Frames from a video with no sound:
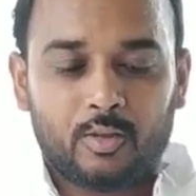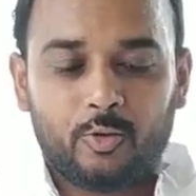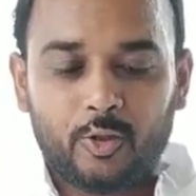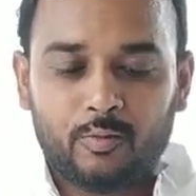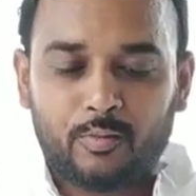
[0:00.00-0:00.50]

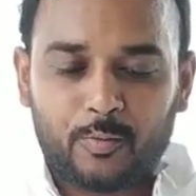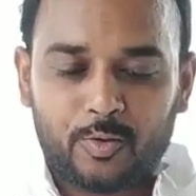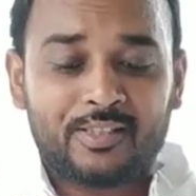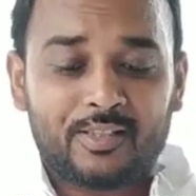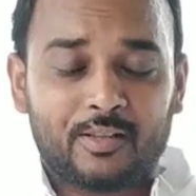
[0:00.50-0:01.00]
দুই নম্বর
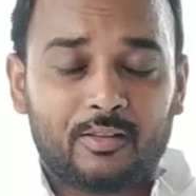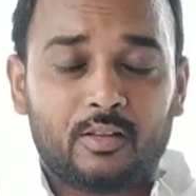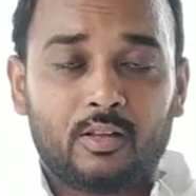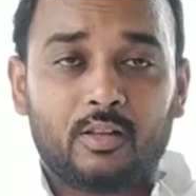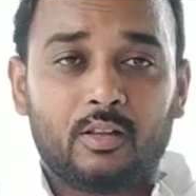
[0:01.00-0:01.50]
প্রশ্ন
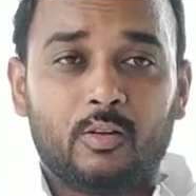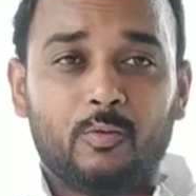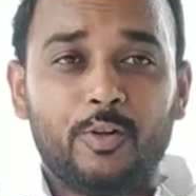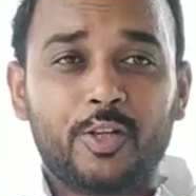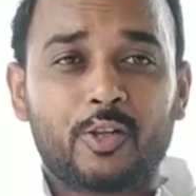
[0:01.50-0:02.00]

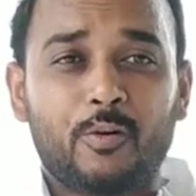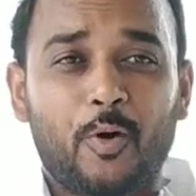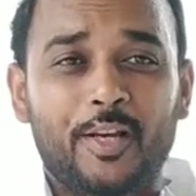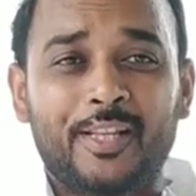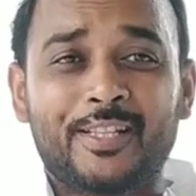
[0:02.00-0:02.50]
উনিশশো
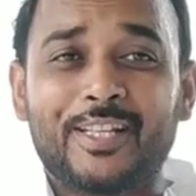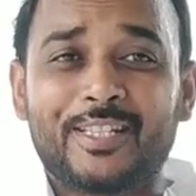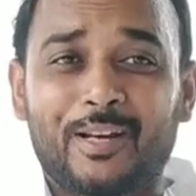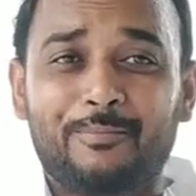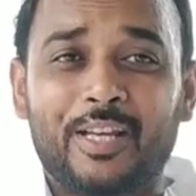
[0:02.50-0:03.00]

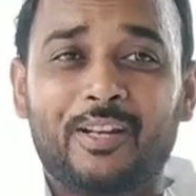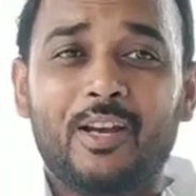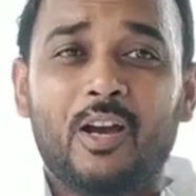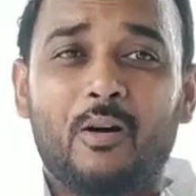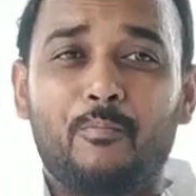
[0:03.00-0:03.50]
খ্রিস্টাব্দের
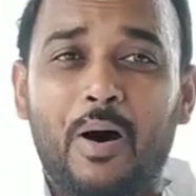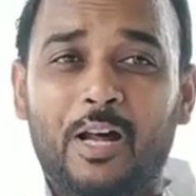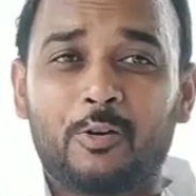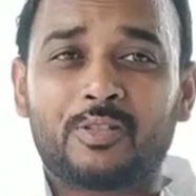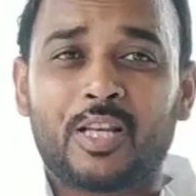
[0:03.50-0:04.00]

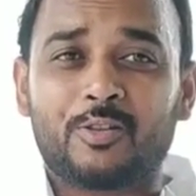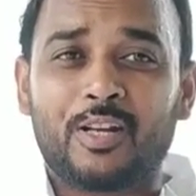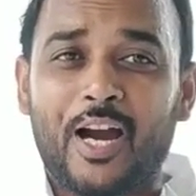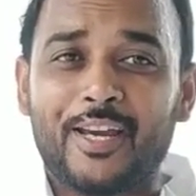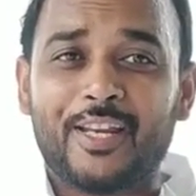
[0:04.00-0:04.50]
ভারত শাসন
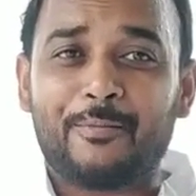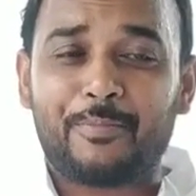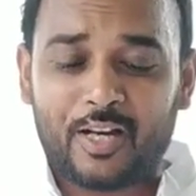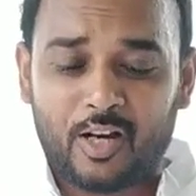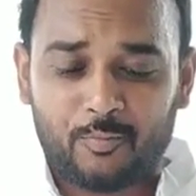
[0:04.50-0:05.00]
আইনের
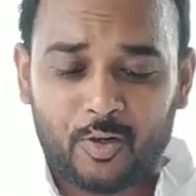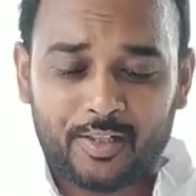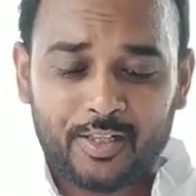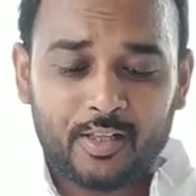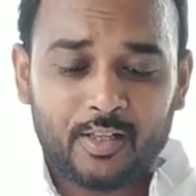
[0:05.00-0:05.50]
প্রেক্ষাপট
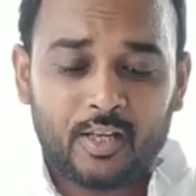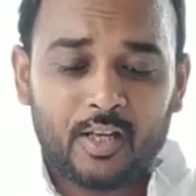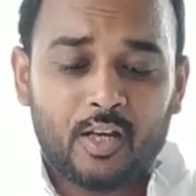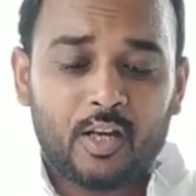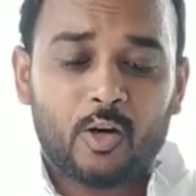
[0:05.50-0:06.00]

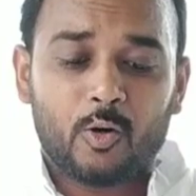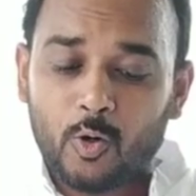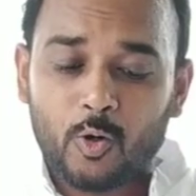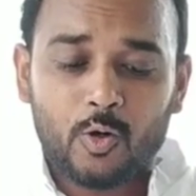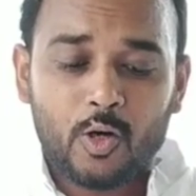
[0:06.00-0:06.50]

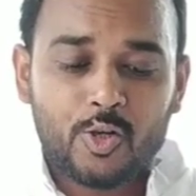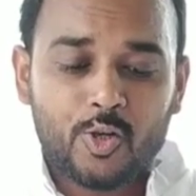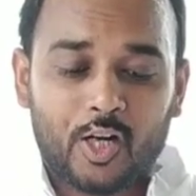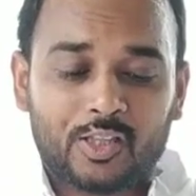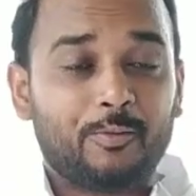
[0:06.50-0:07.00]
ও
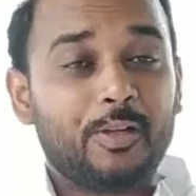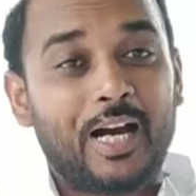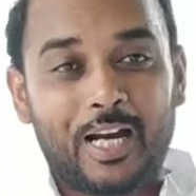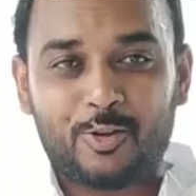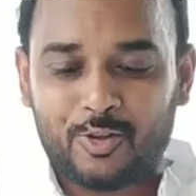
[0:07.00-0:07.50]
শর্তাবলী
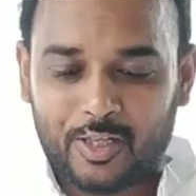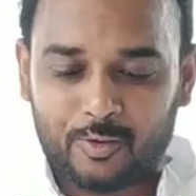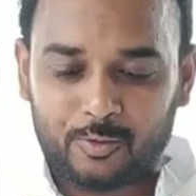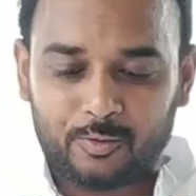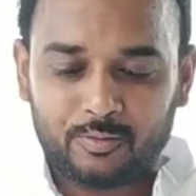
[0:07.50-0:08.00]
আলোচনা
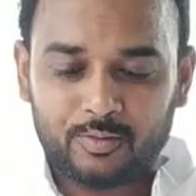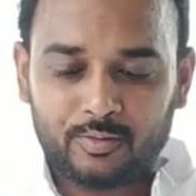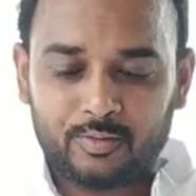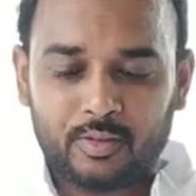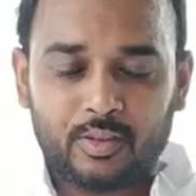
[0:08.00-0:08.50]
করো
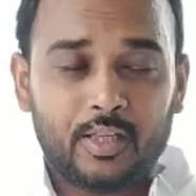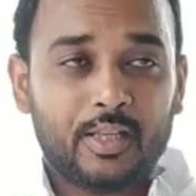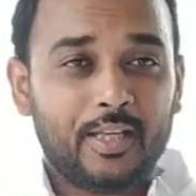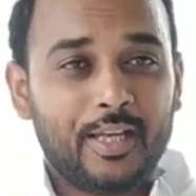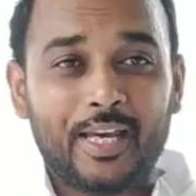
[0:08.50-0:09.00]

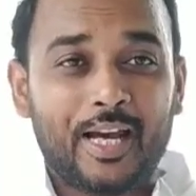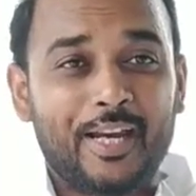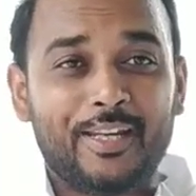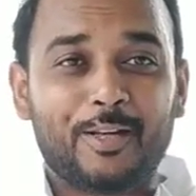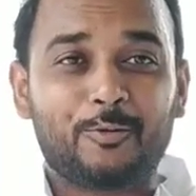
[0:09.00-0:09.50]
এই
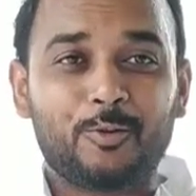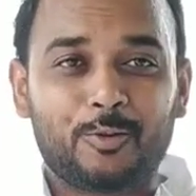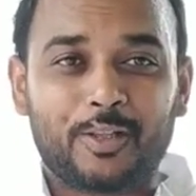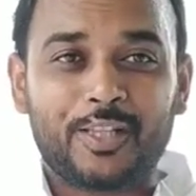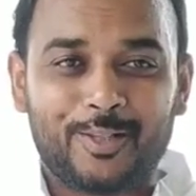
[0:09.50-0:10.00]
আইনের
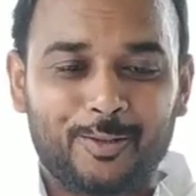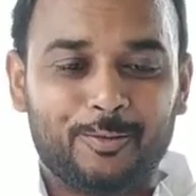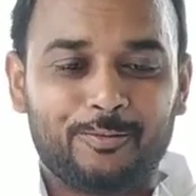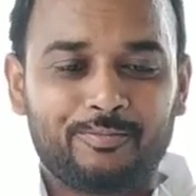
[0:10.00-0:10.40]
গুরুত্ব কী ছিল